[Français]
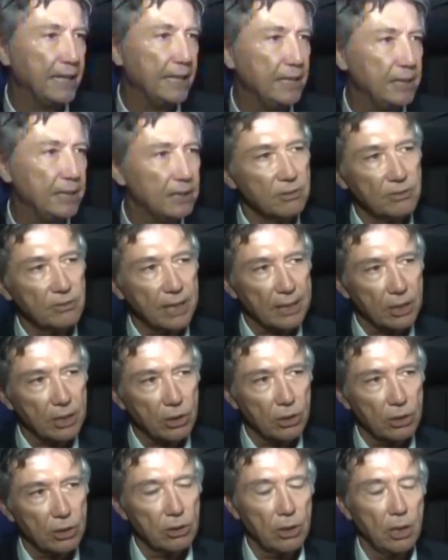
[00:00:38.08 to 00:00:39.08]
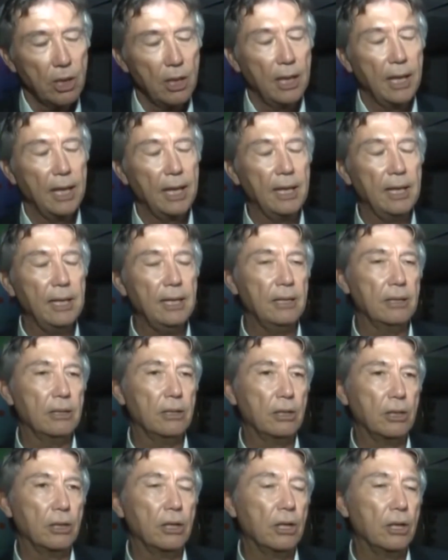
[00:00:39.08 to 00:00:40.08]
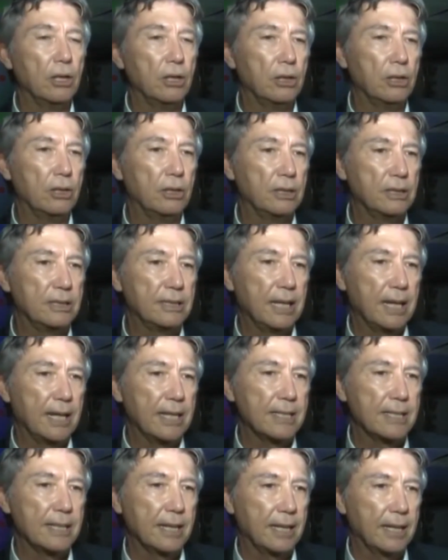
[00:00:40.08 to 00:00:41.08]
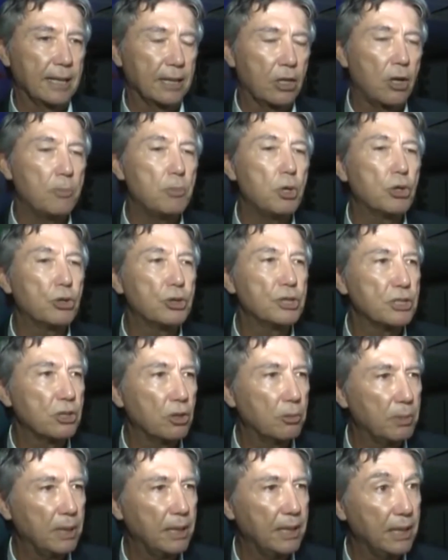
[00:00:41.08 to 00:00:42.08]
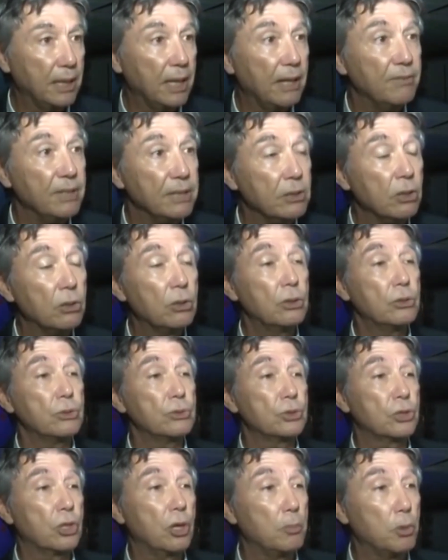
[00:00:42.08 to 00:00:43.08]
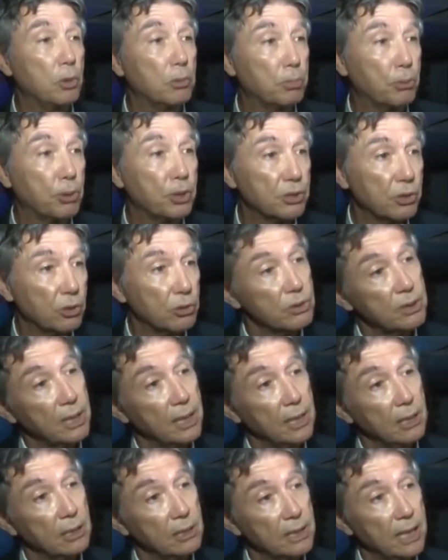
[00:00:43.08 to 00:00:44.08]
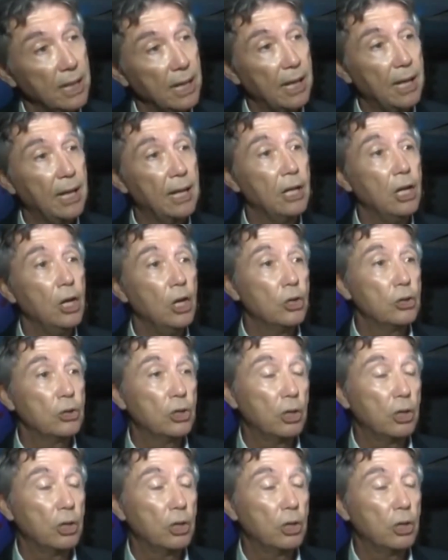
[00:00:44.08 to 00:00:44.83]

un guide avec eux et euh, euh, ça, comment ressembler l'évidence, comment présenter un cas,